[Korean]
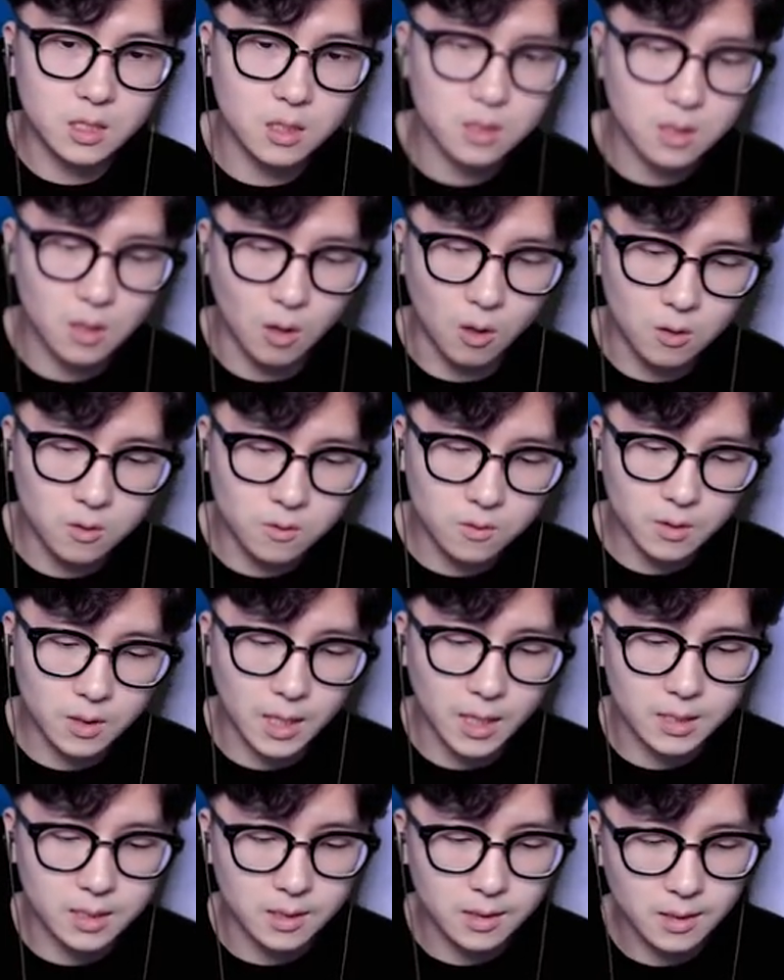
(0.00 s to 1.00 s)
근데
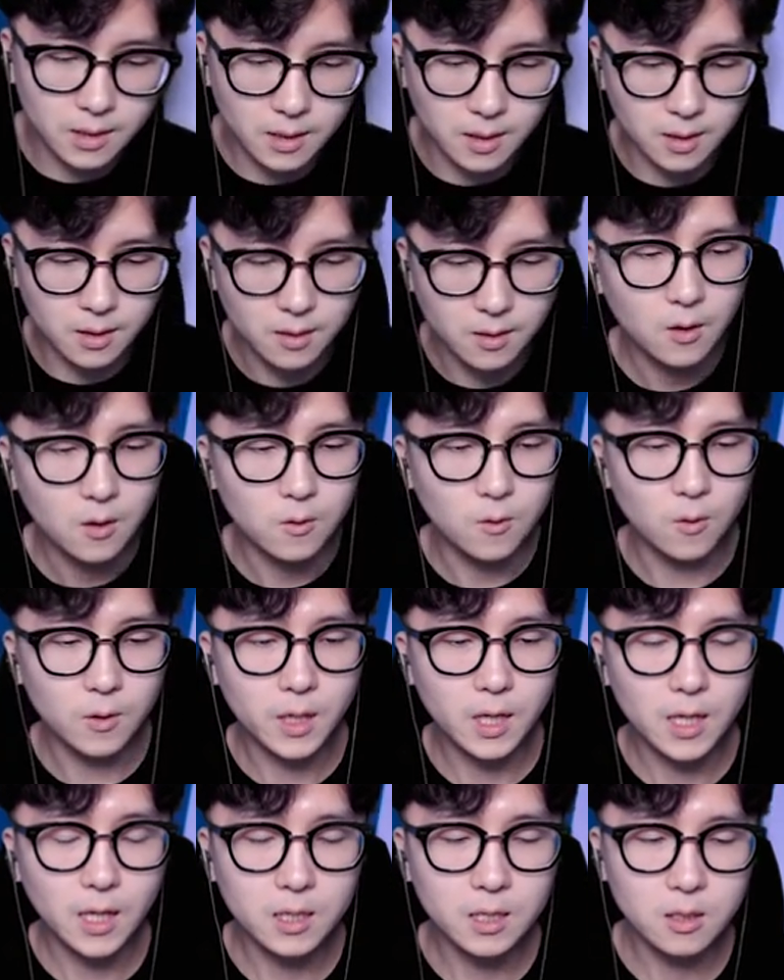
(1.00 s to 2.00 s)
어그로가 아닌 게
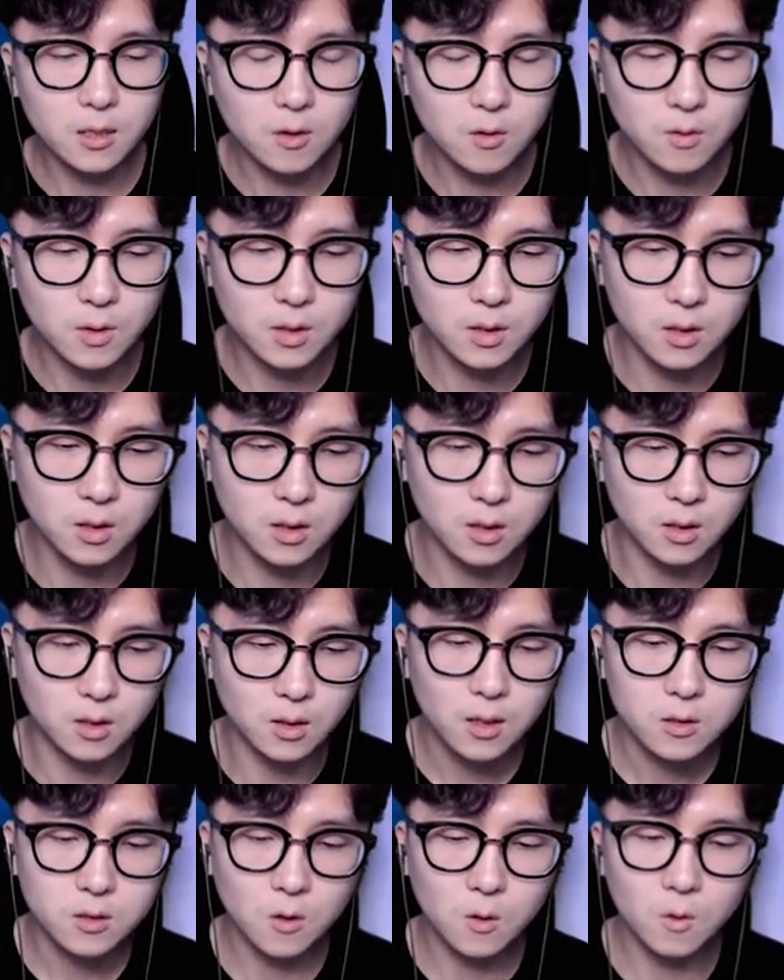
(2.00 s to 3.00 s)
로켓 같은 경우에는
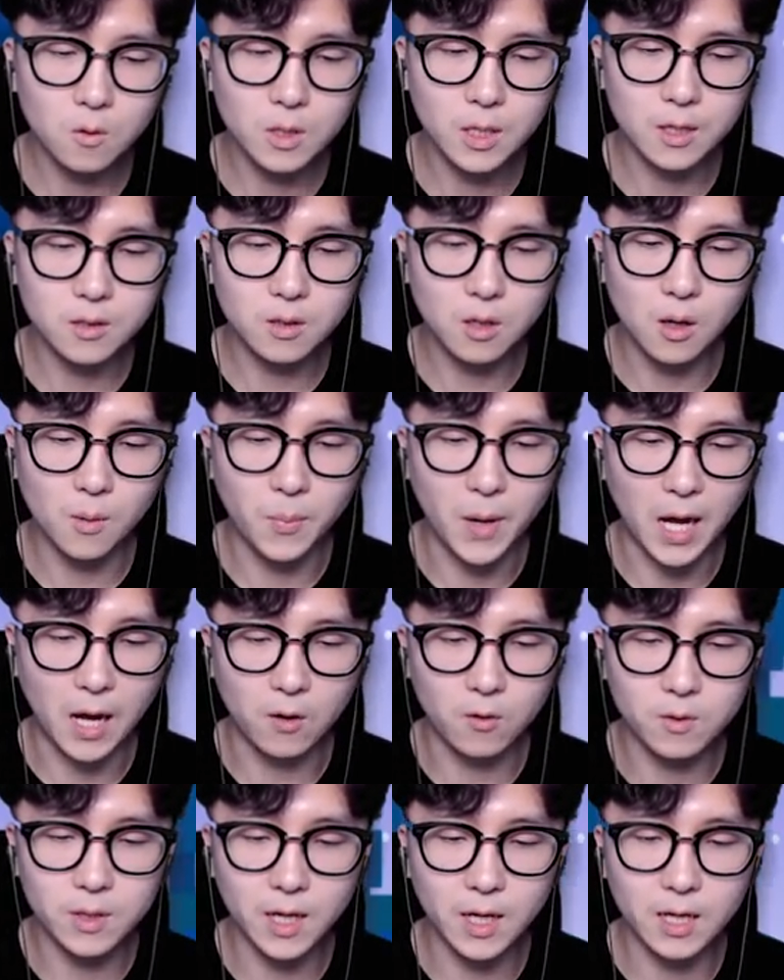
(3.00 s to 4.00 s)
써고 나서
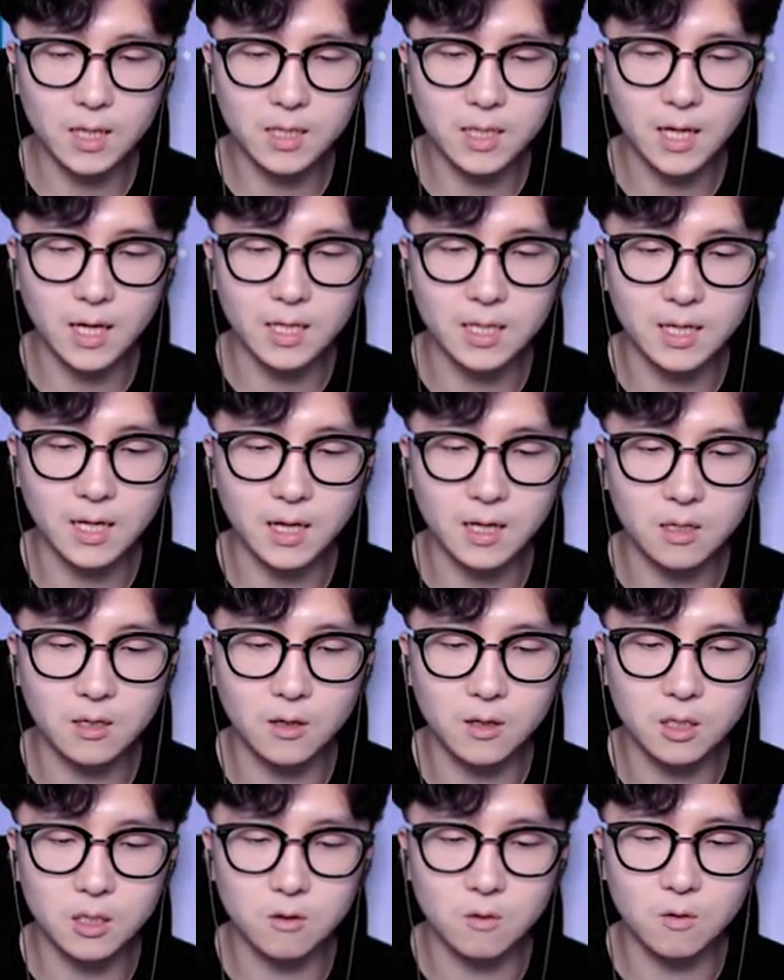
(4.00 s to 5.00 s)
바로 나가는 게 아니라
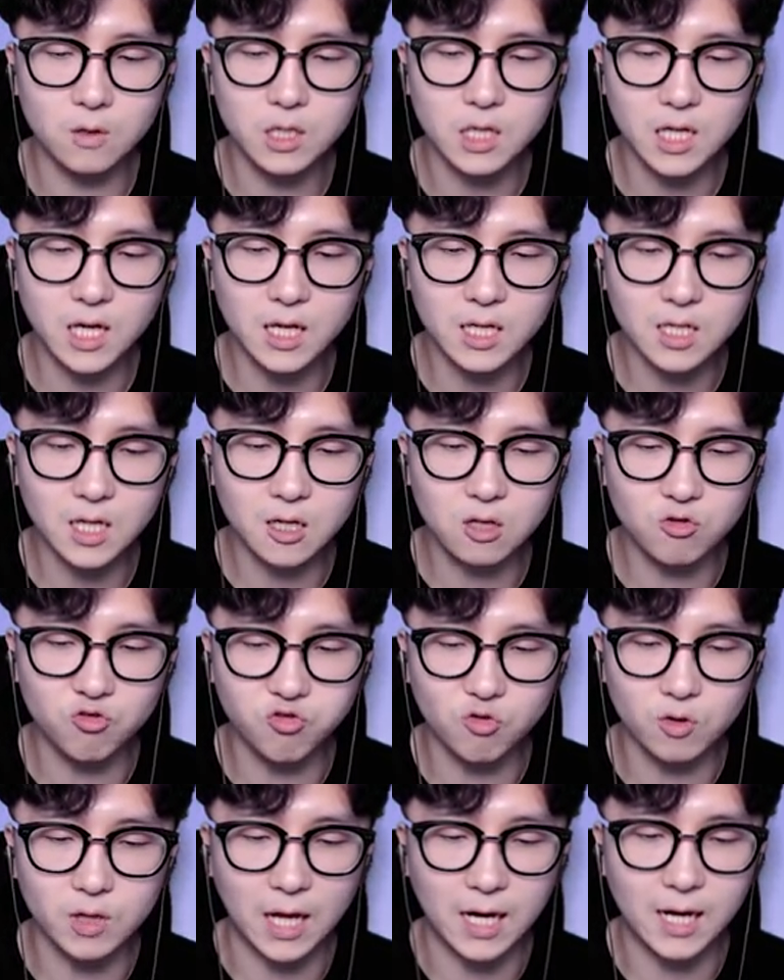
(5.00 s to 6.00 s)
이런 식으로 시간차를
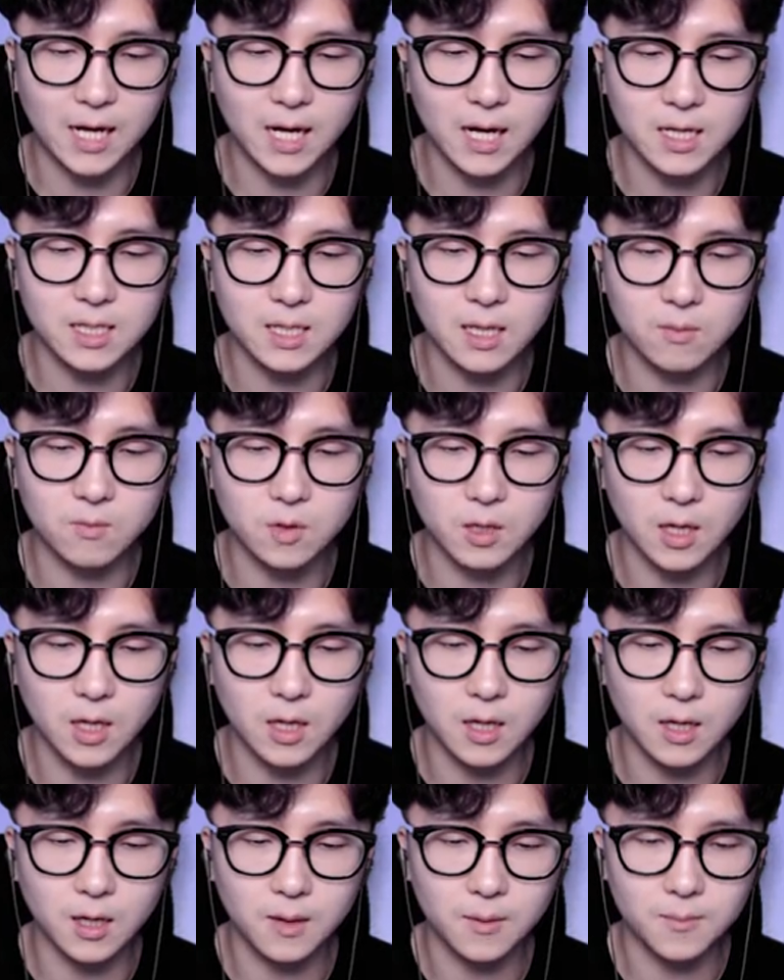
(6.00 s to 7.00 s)
두고 날아가기
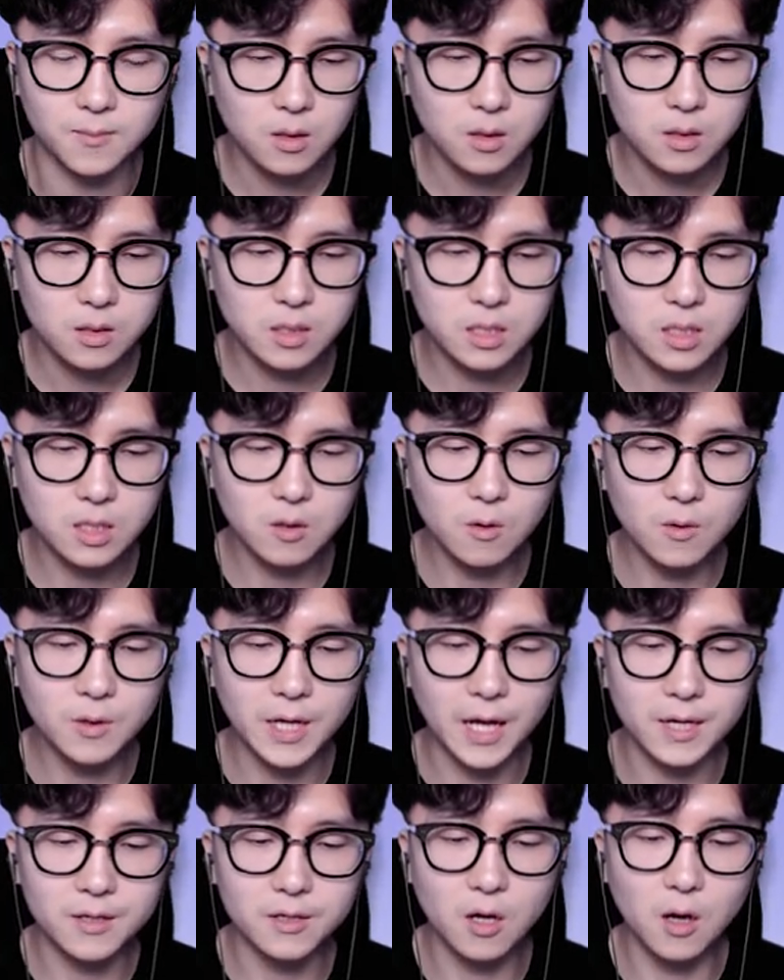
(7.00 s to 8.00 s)
때문에 쓰고
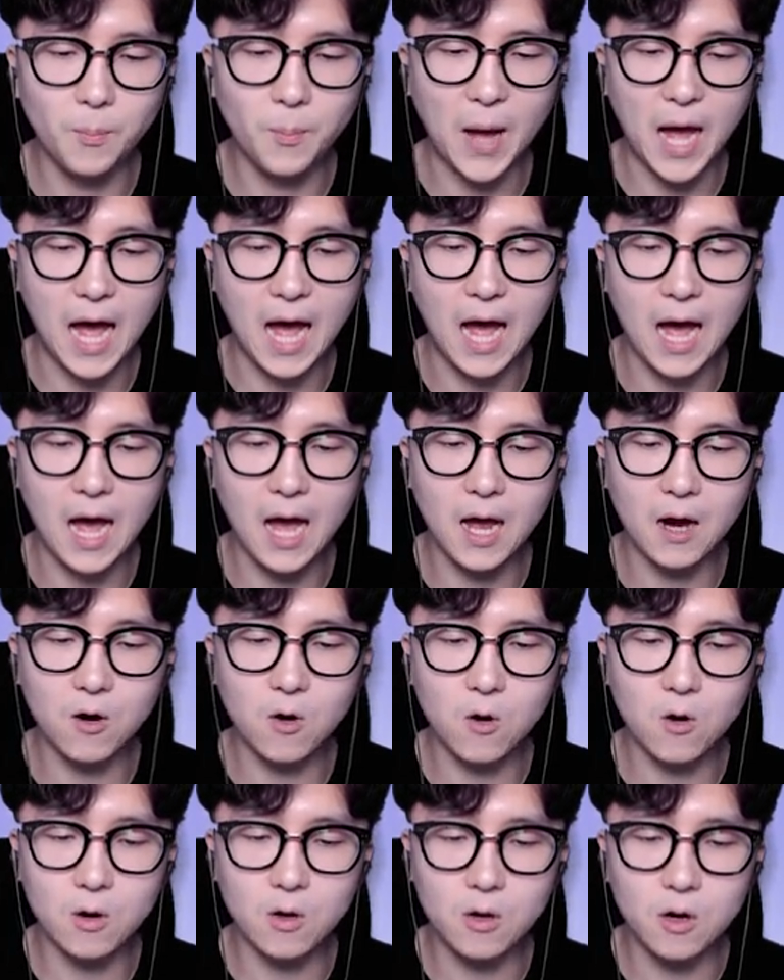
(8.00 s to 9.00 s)
나서
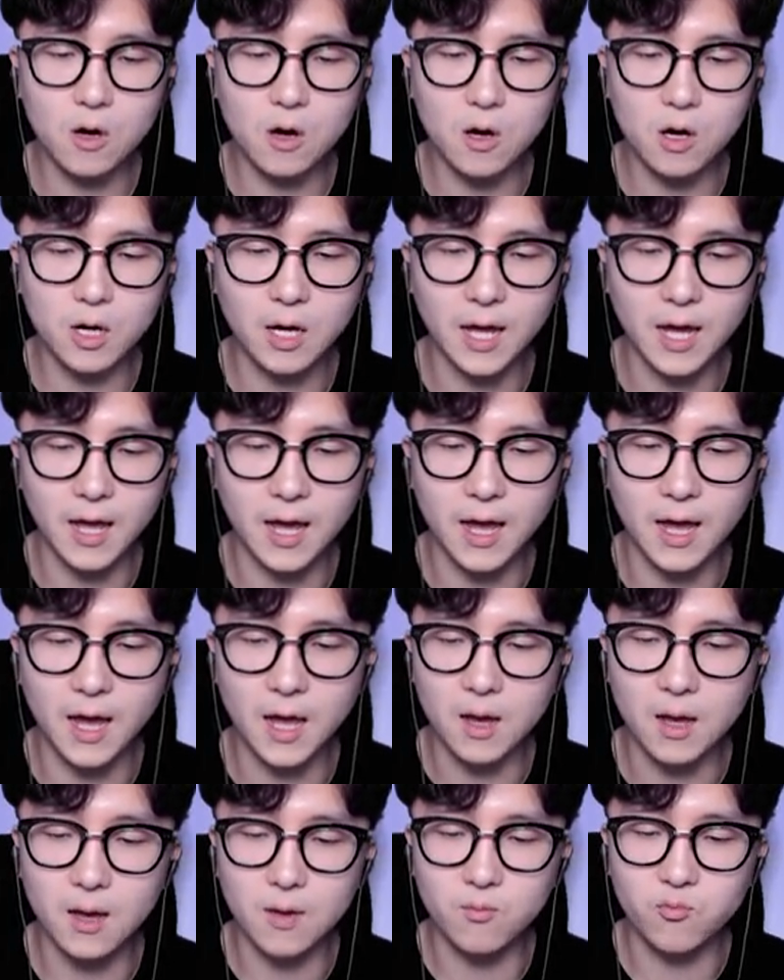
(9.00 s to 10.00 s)
바로 이렇게
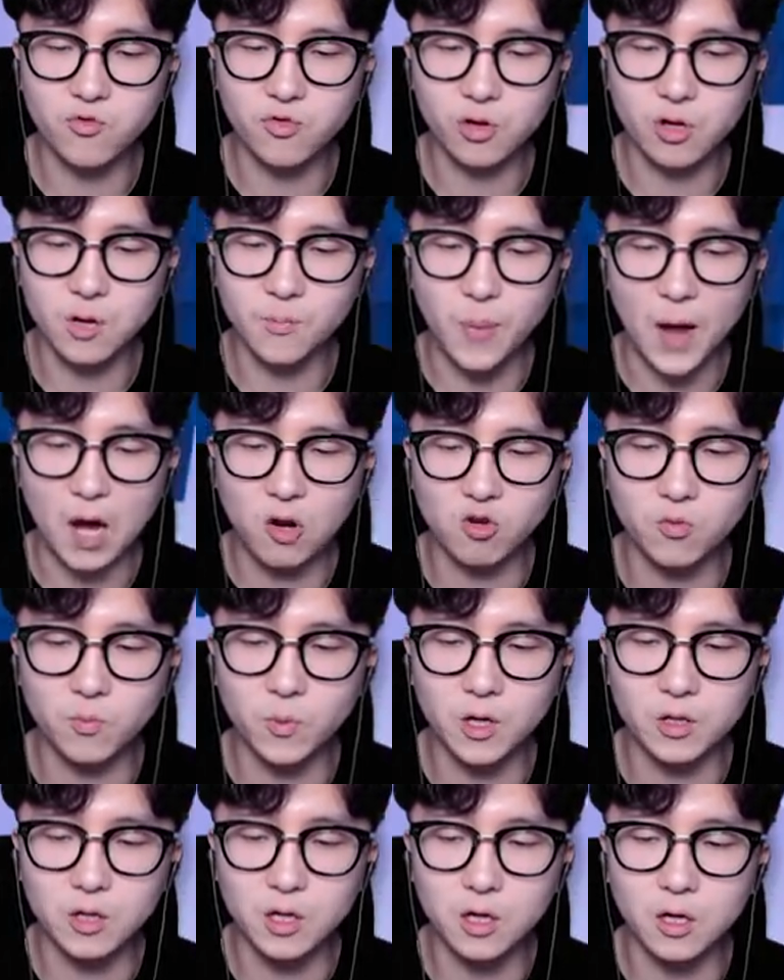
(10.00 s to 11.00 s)
무기를
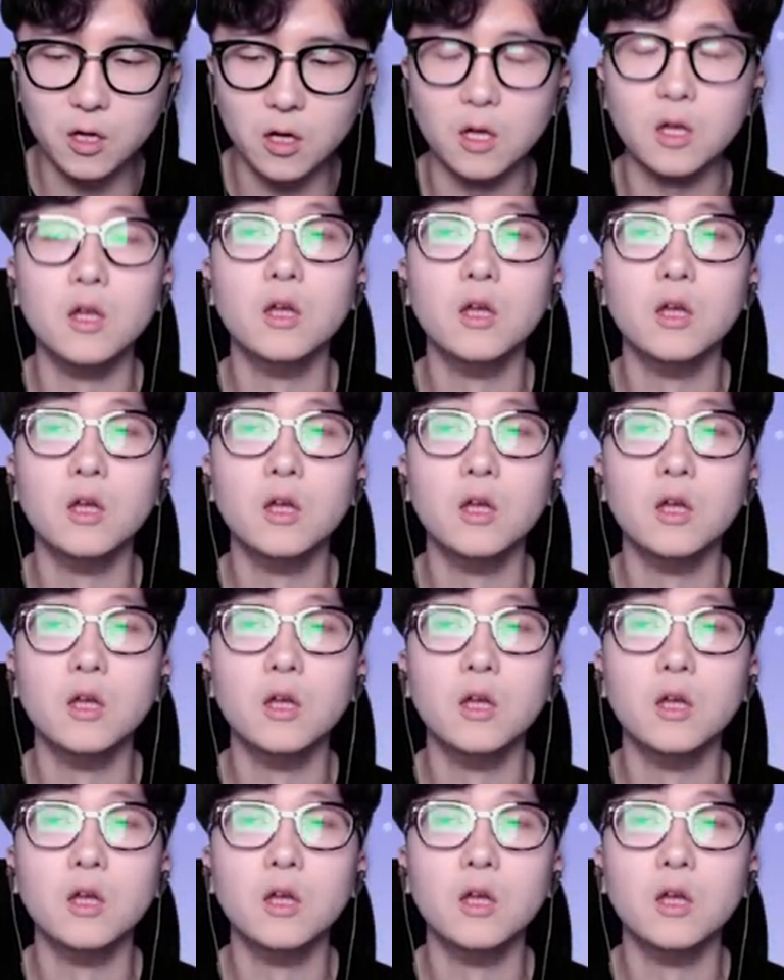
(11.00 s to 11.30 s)
바꾸면은